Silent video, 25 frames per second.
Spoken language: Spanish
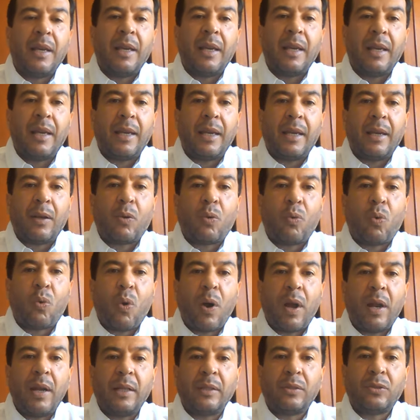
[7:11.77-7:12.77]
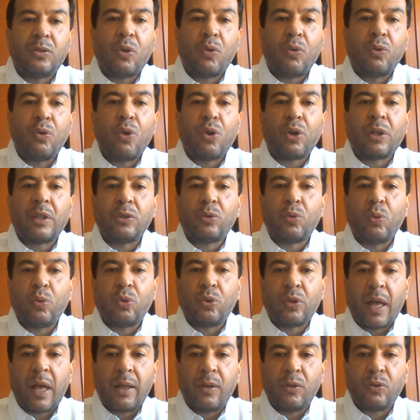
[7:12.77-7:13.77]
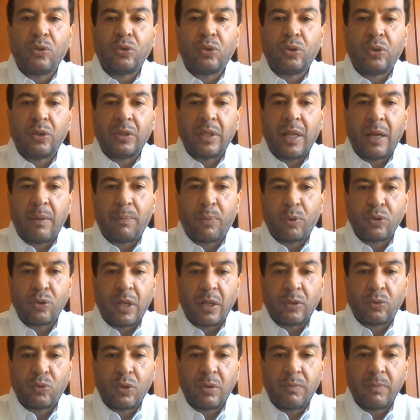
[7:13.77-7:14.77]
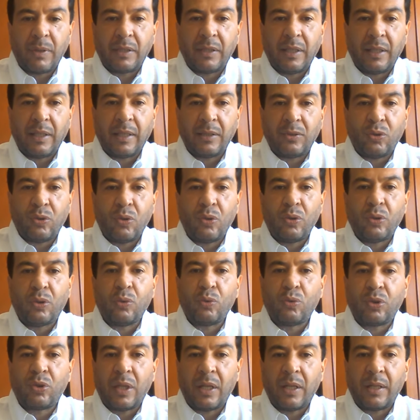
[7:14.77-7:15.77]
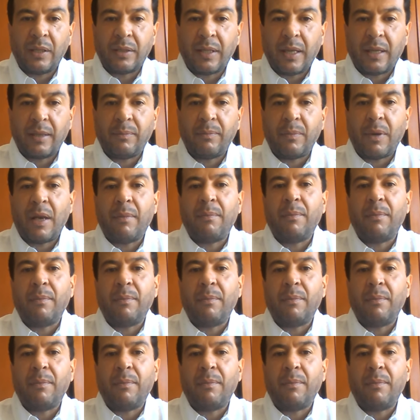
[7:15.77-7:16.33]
eh, cuáles son los resultados del proyecto de investigación que ustedes han